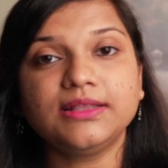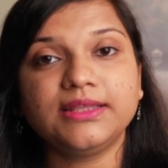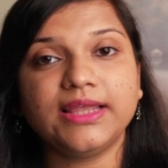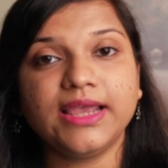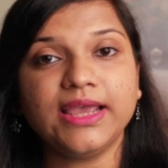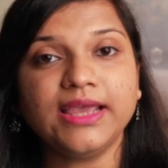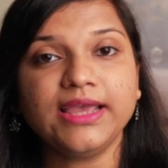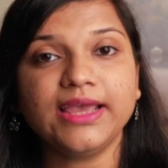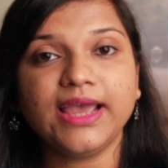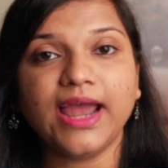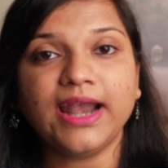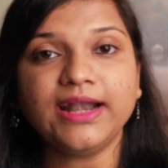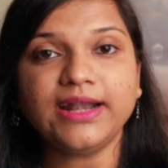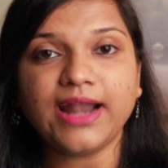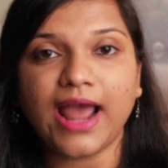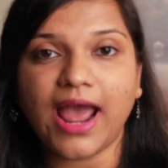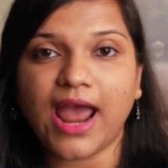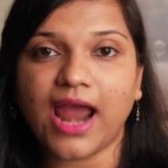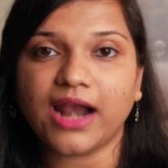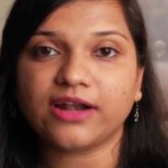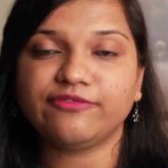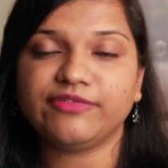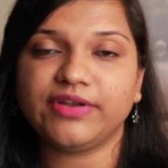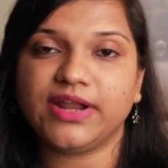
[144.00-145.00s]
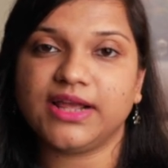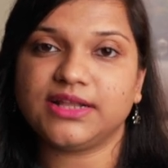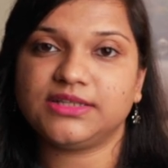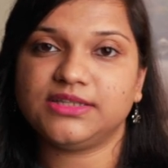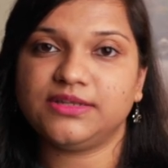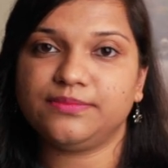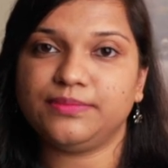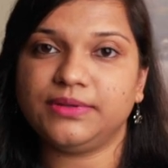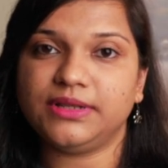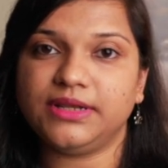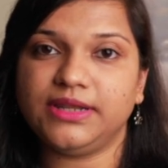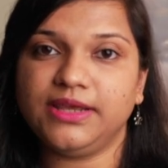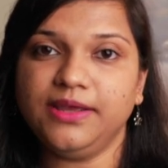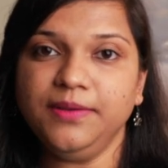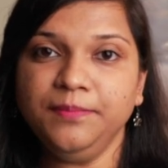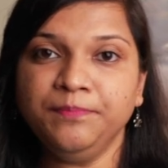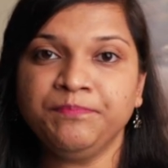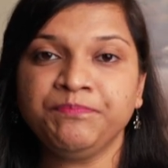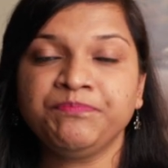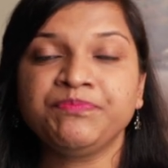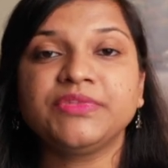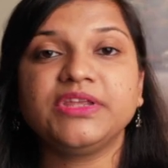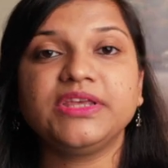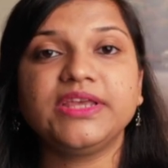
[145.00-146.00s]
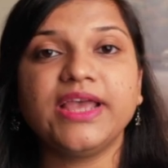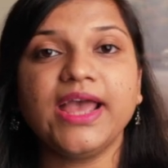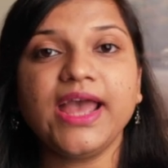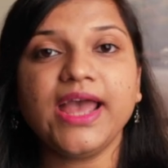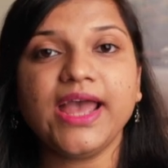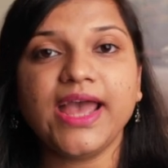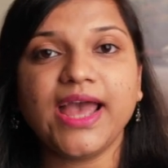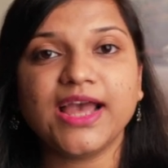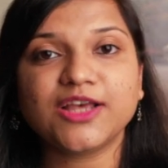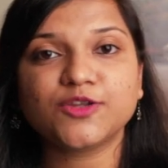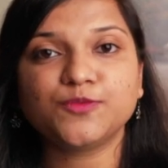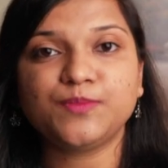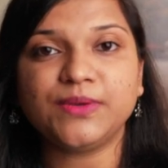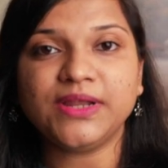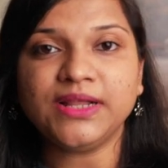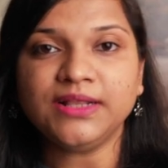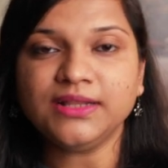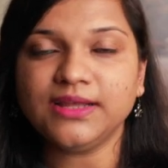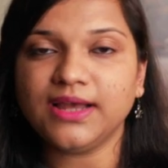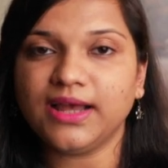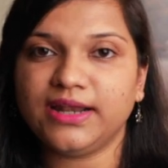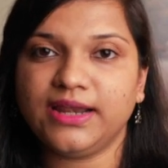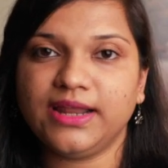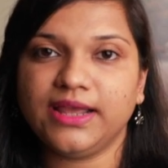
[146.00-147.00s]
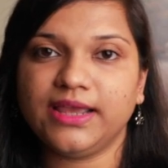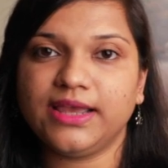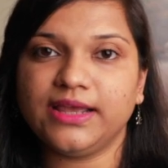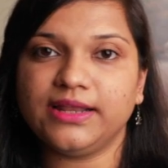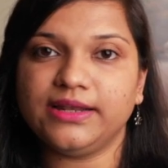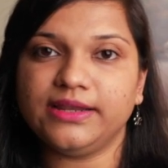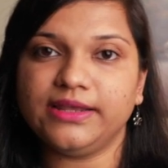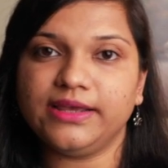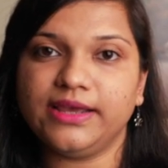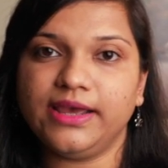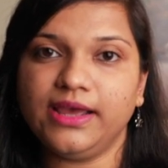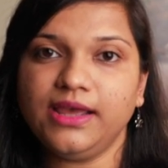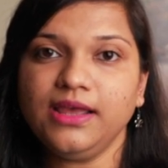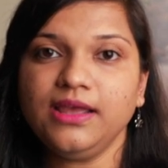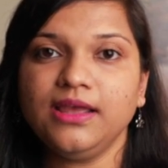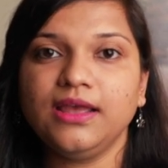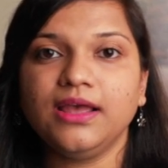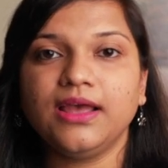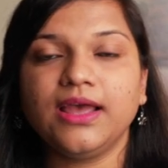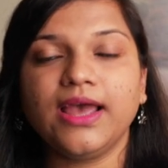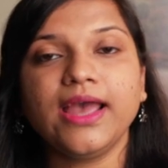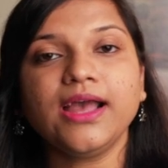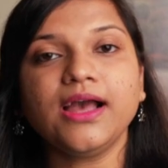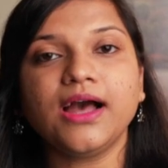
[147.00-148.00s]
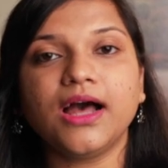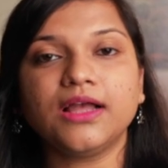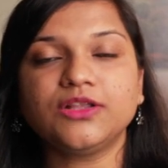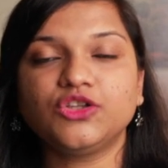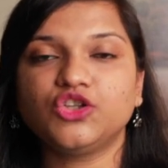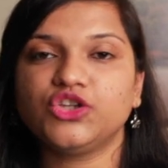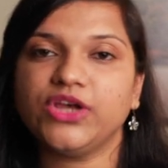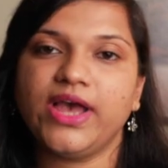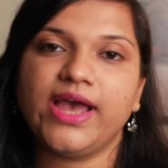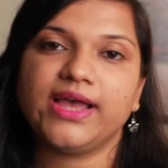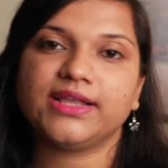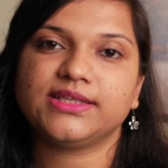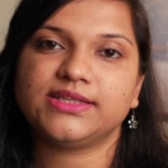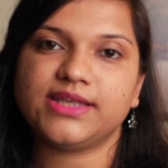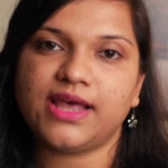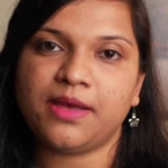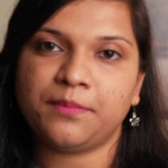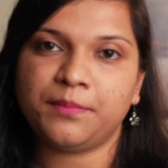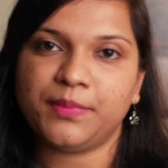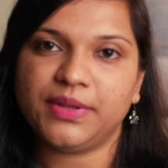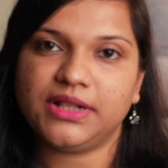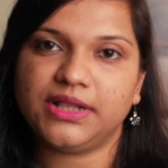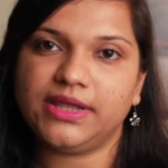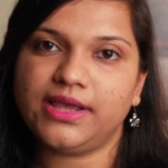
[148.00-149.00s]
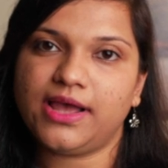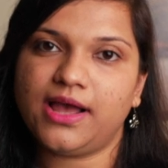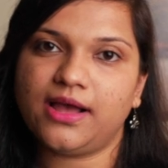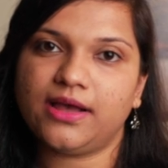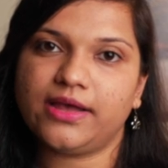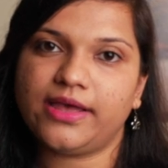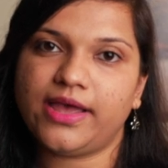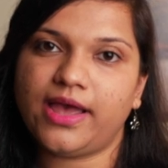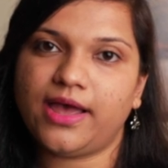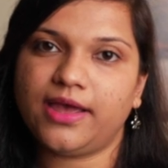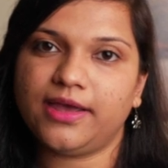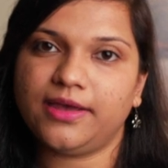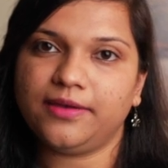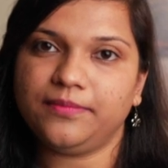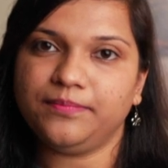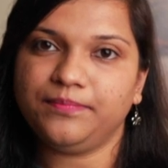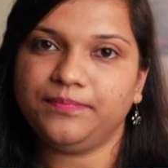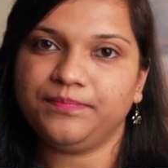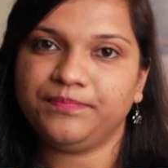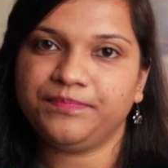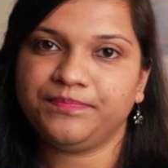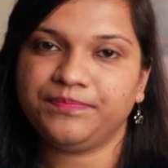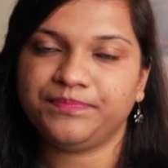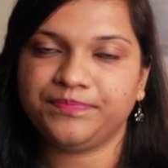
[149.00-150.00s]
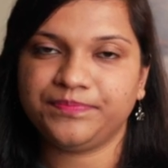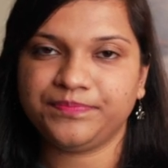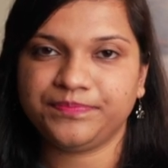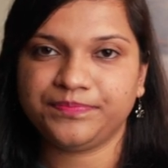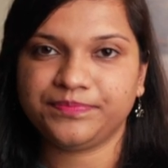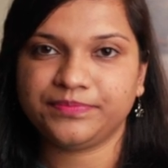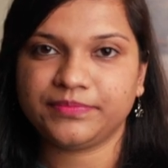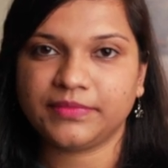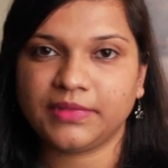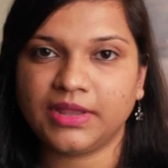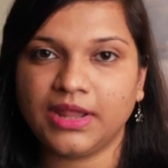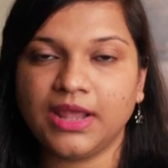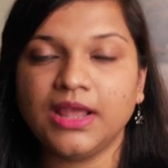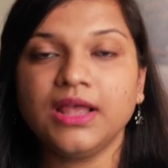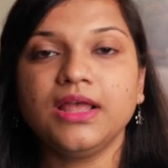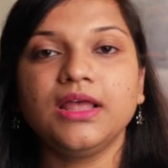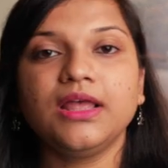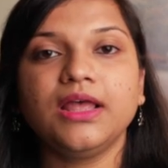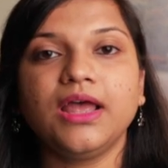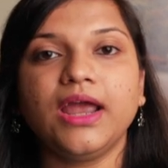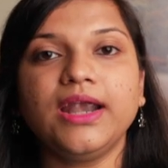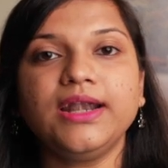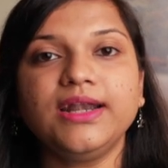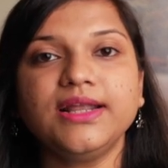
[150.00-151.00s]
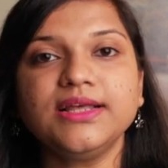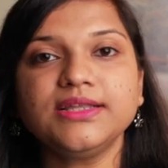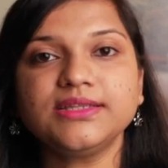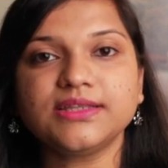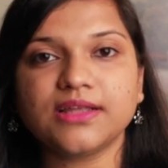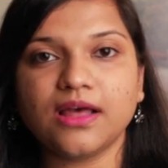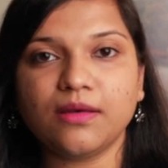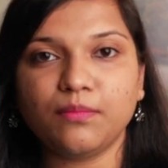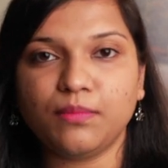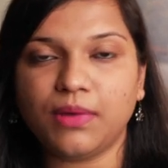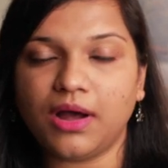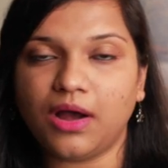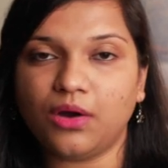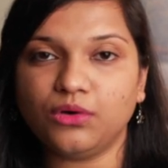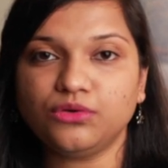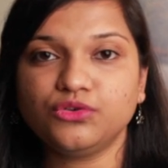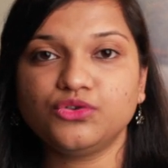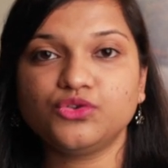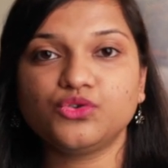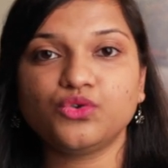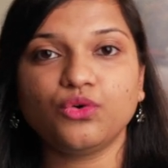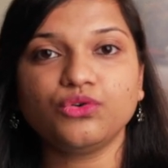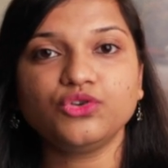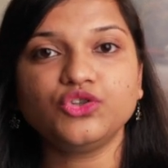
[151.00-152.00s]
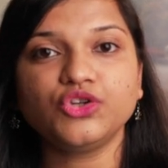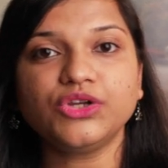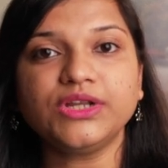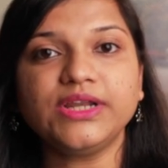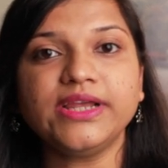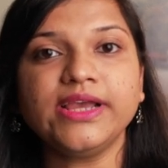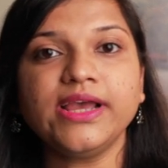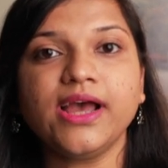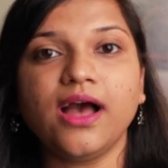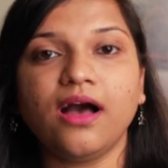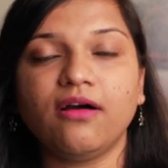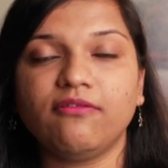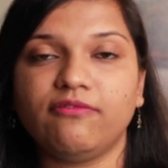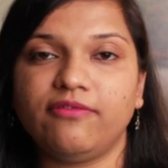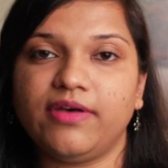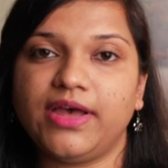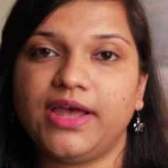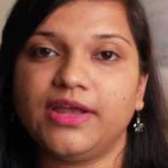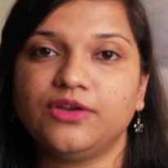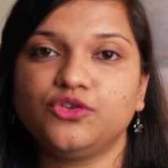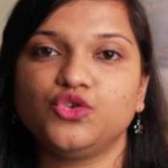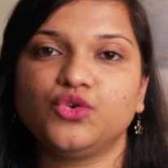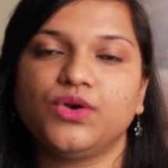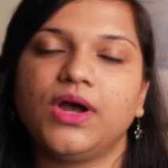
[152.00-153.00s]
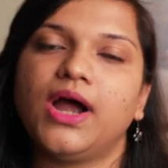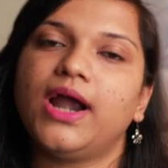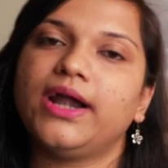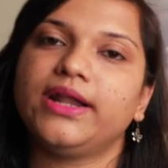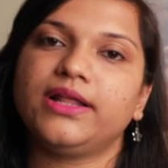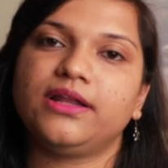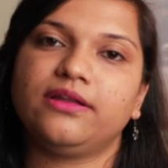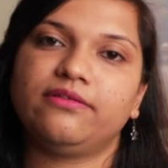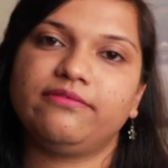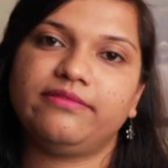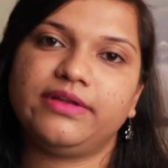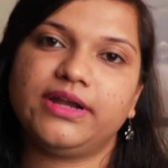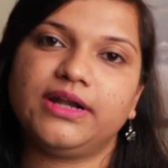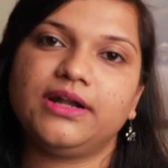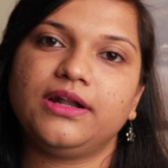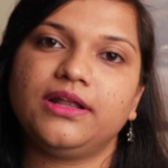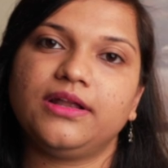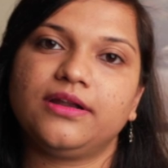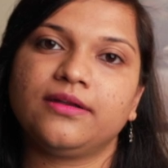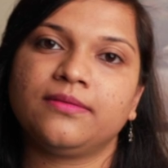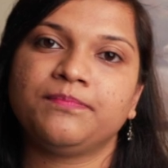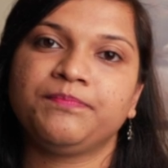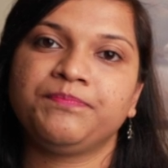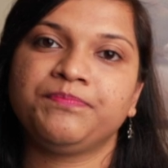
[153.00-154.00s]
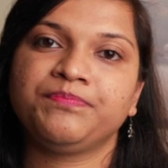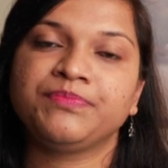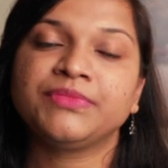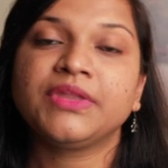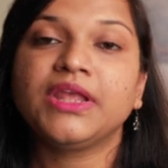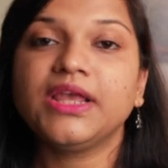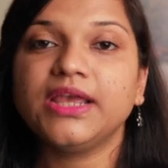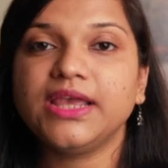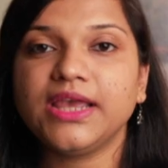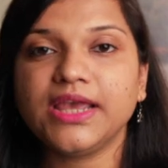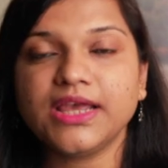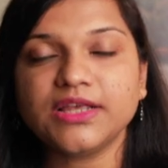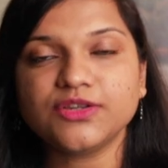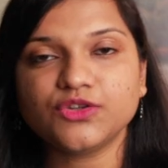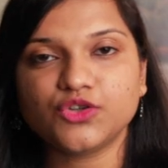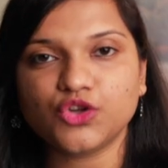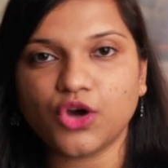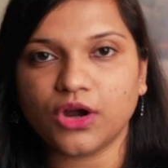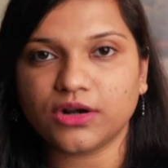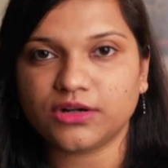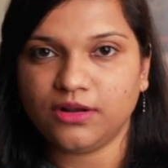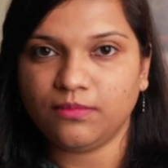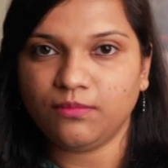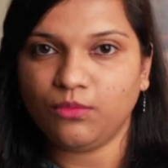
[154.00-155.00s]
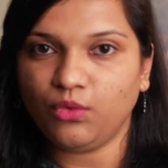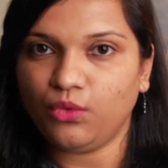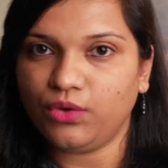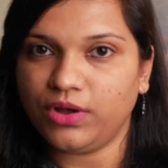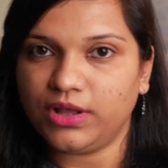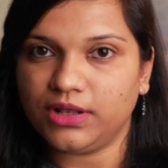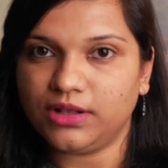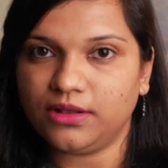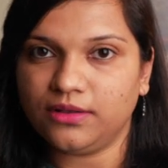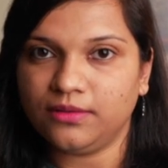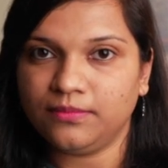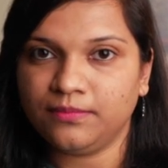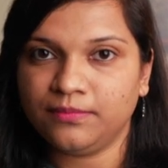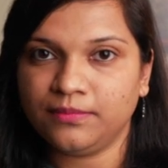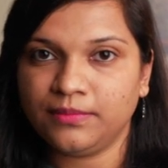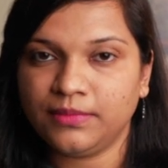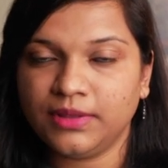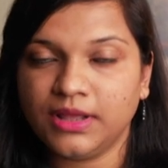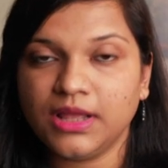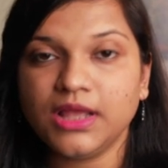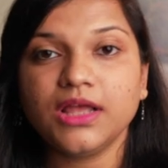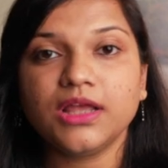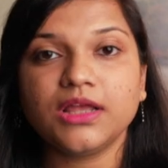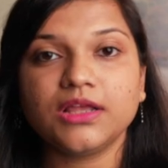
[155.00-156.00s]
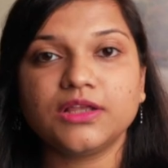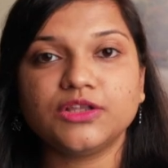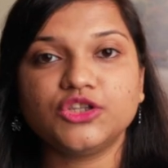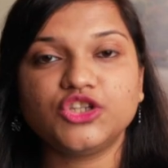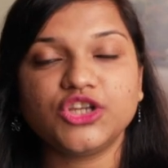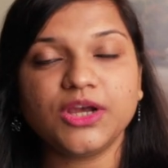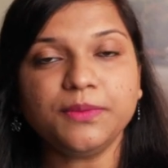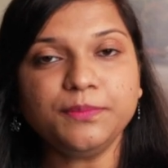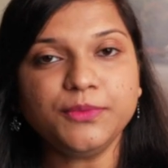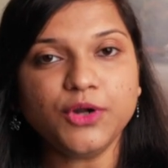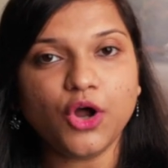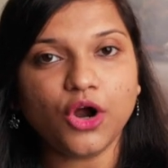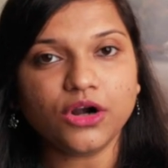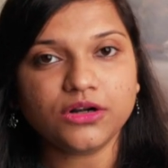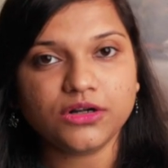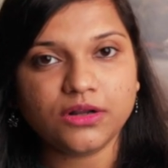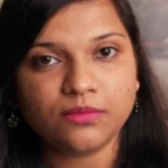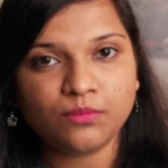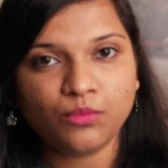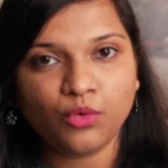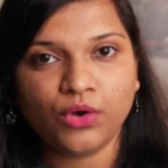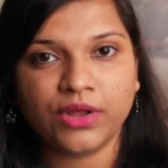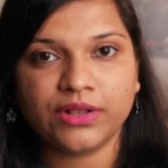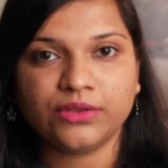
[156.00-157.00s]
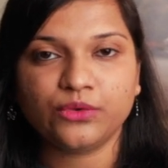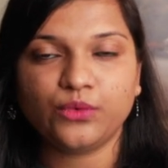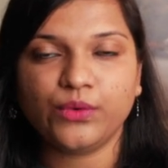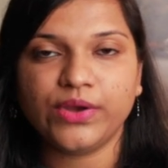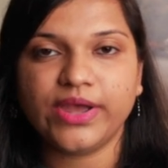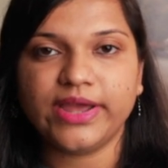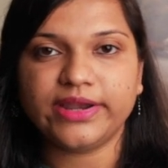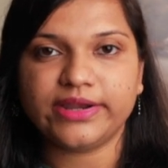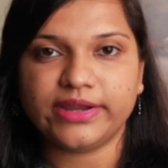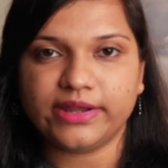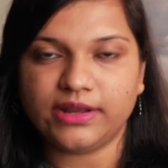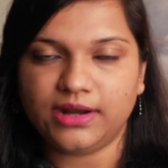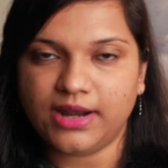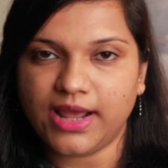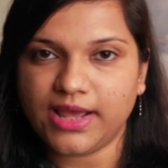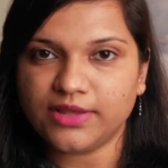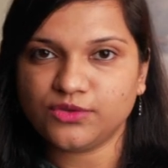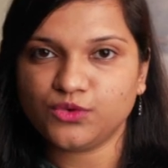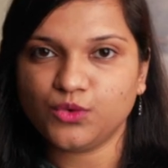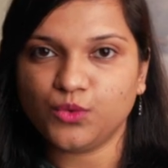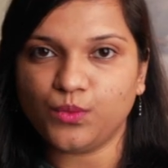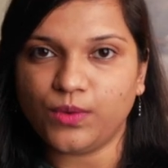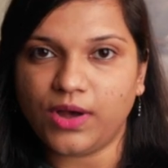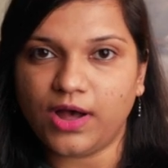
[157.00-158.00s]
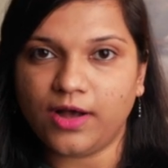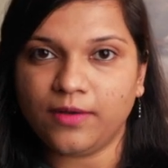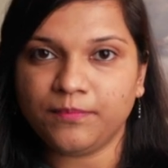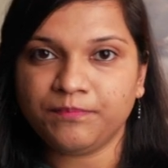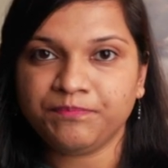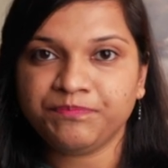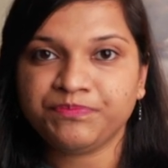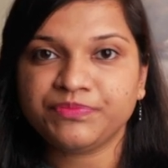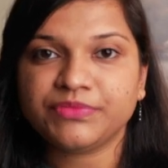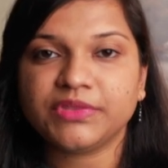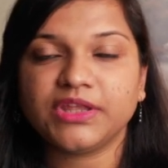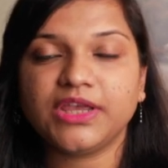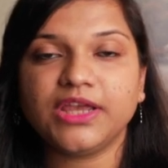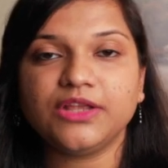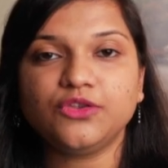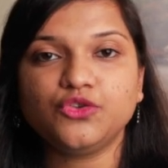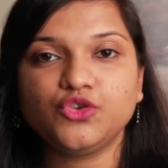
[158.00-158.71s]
थिंक एंड एक्ट फ्लेक्सिबली ये एक्सप्लेन करने के लिए एक अच्छा एग्जाम्पल दिया गया है इट इज़ अबाउट सोशली अवेयर जुगाड़ इनोवेटर ही इज़ डॉक्टर मोहन जब डॉक्टर मोहन को ये रियलाइज़ हुआ कि